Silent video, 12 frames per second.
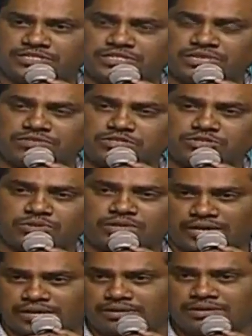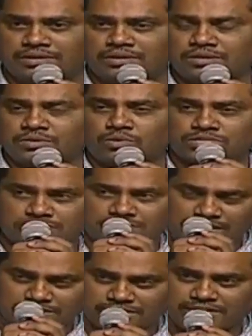శ్రీ విష్ణుకి ఒక
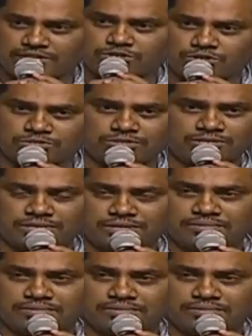స్టార్ స్టేటస్ వస్తుంది